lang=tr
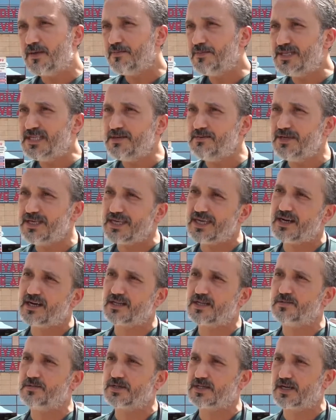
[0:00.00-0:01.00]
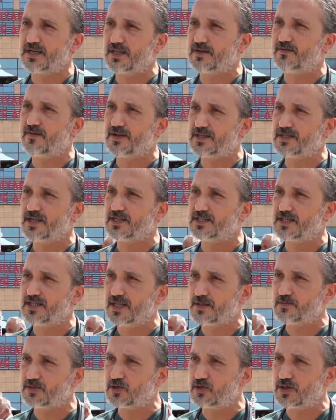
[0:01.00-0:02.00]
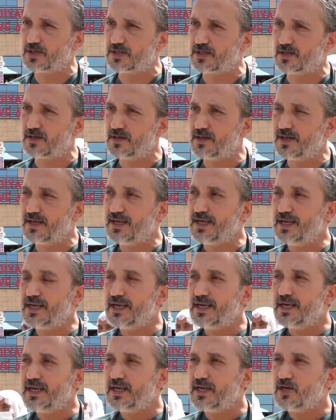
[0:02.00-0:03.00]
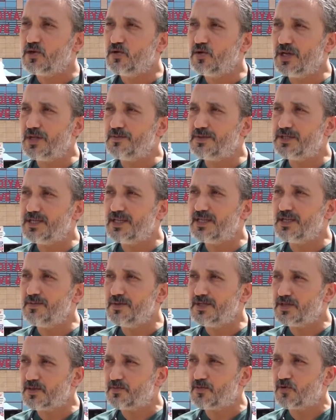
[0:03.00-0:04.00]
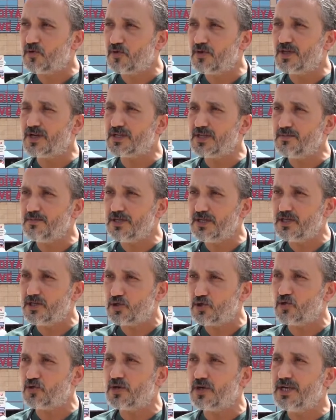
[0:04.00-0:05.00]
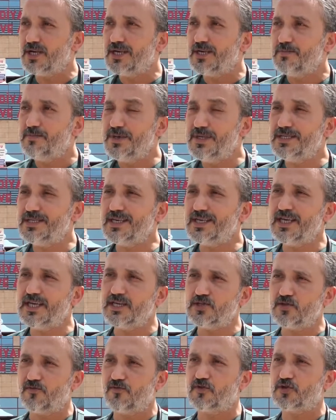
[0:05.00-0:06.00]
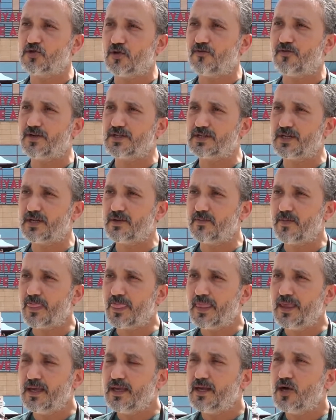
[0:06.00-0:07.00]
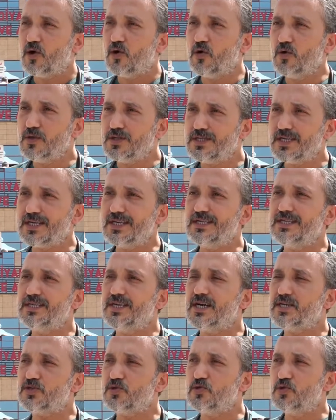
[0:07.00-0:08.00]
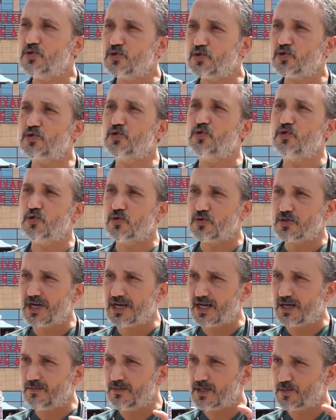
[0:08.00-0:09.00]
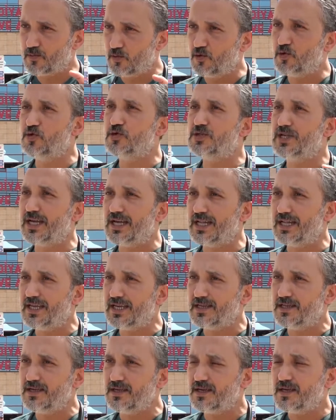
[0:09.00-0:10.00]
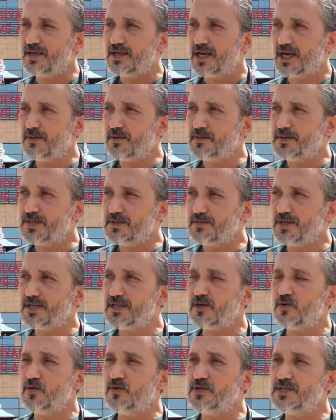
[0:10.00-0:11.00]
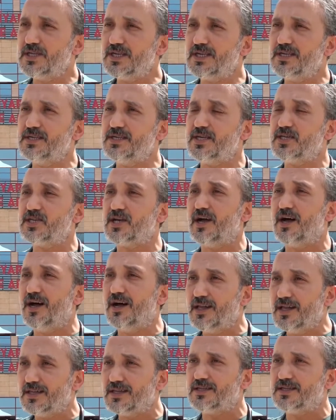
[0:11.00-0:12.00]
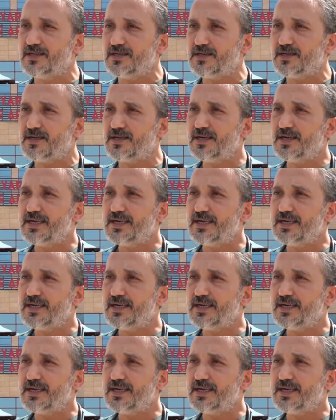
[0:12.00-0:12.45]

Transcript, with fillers: Bizim iki katımız kadar fazla aşılanmış orası. Önemsediğimiz konulardan biri de şu. Bizde genç nüfus çok fazla. 18 yaş üstü rakamlar bu yüzde 57 ama bizim zaten 18 yaş altı